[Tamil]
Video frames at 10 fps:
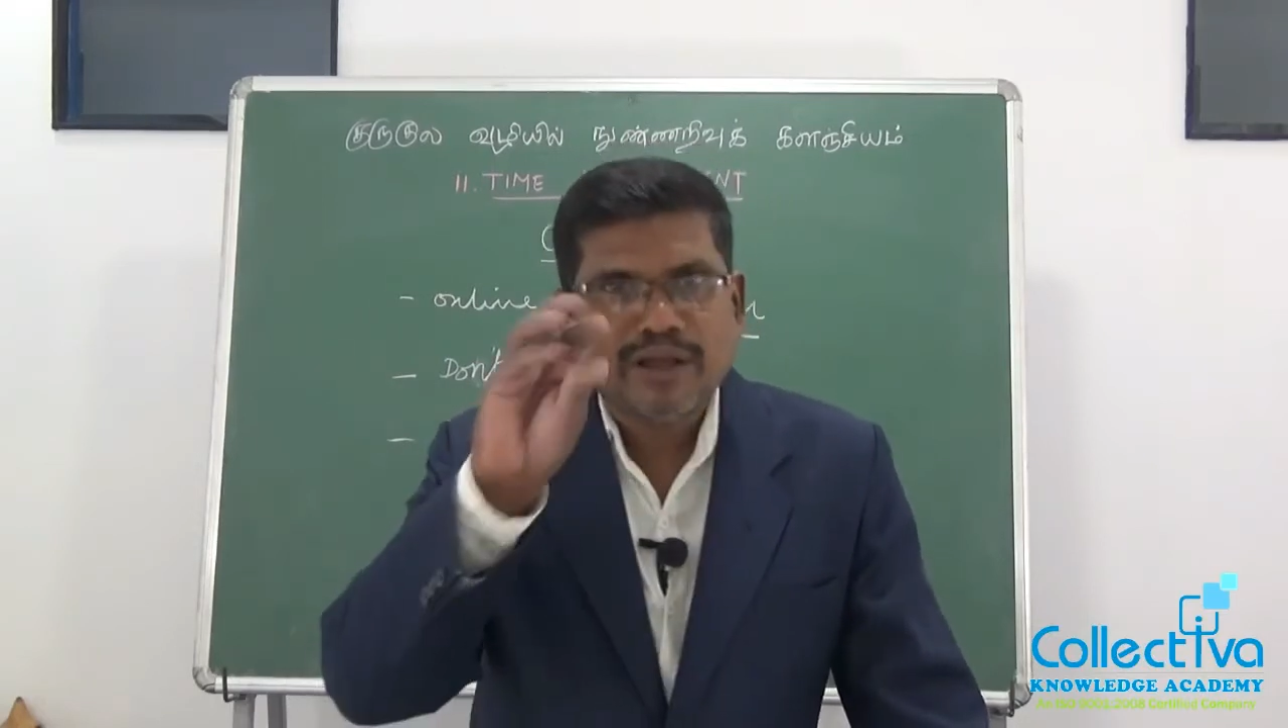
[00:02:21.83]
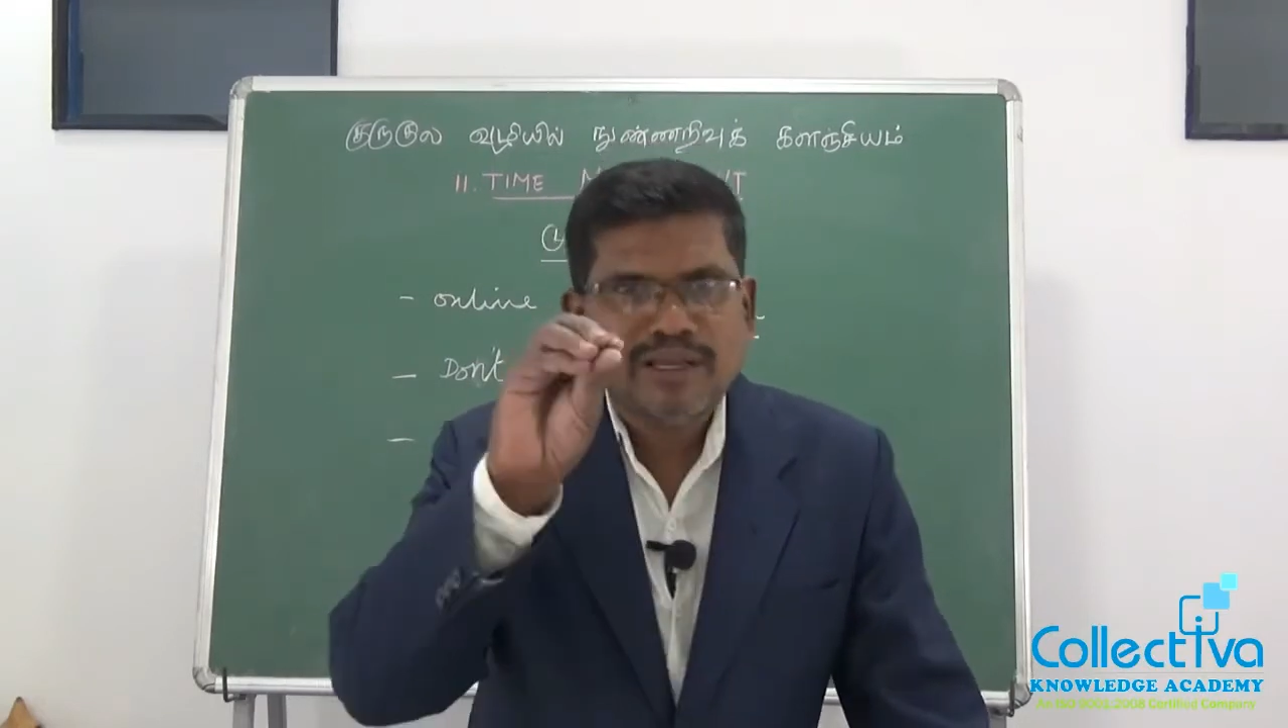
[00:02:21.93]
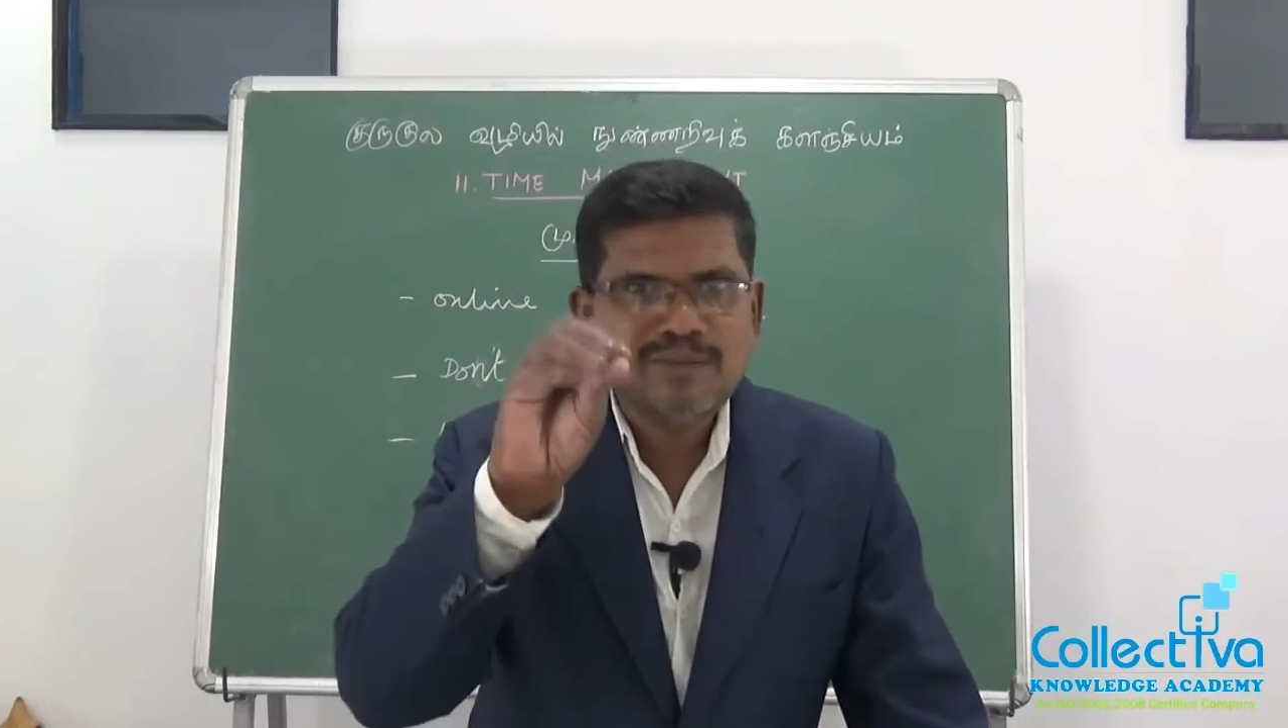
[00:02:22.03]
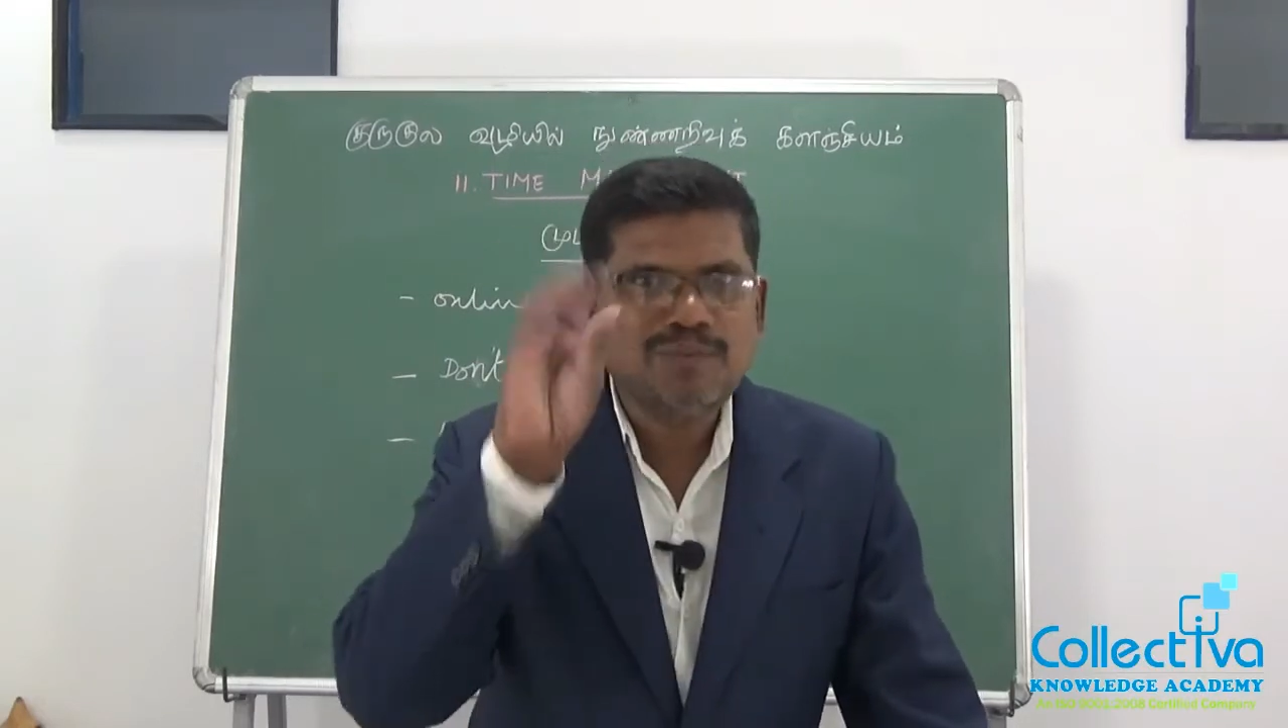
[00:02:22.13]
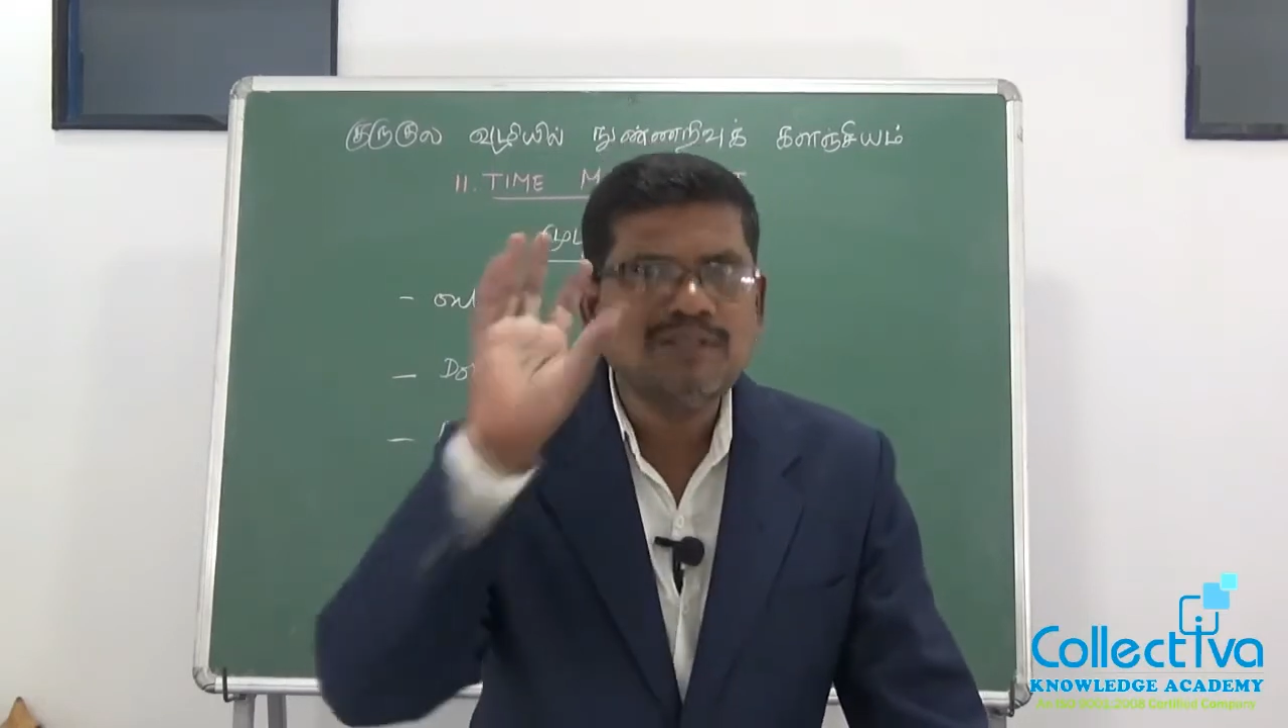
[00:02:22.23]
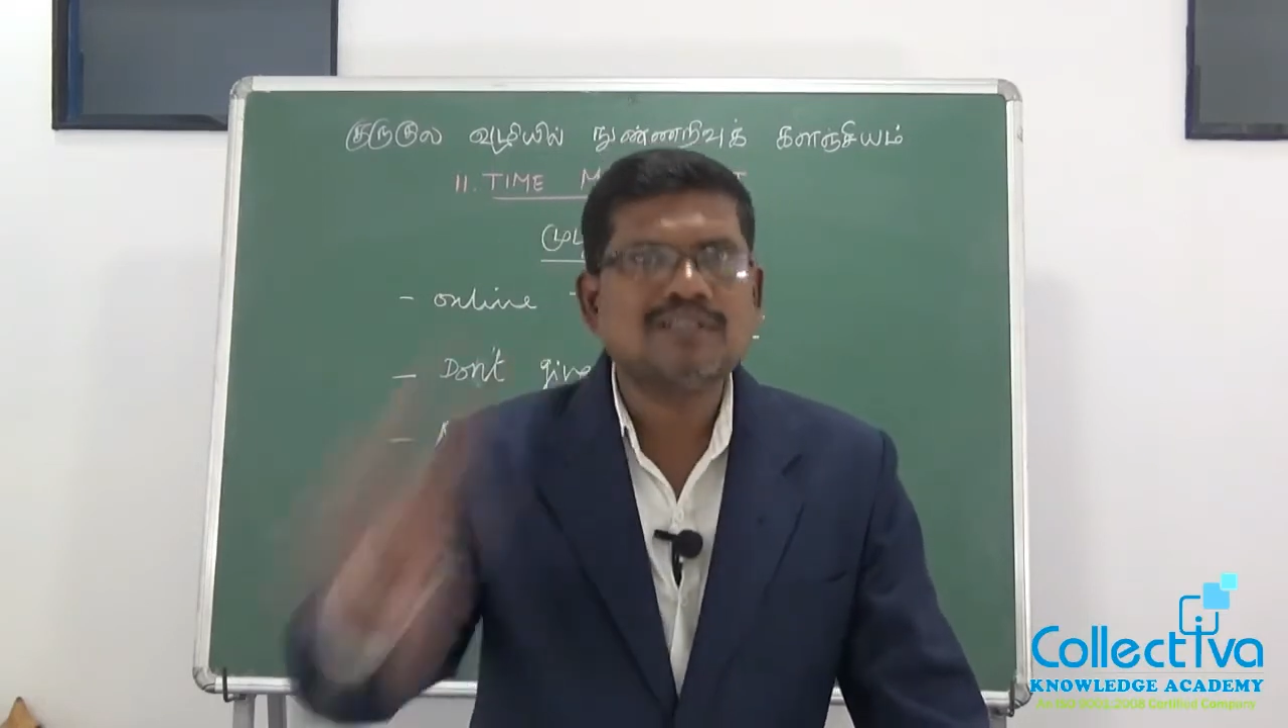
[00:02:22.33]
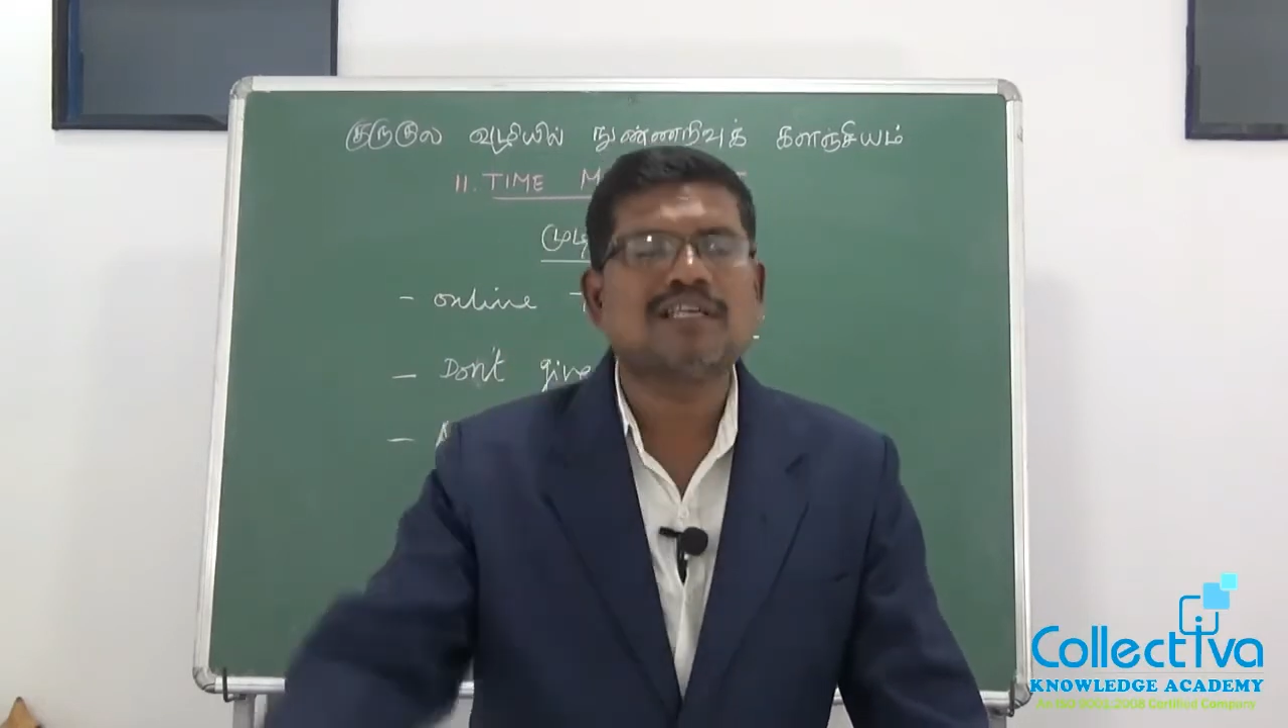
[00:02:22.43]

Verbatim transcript: ஐம்பது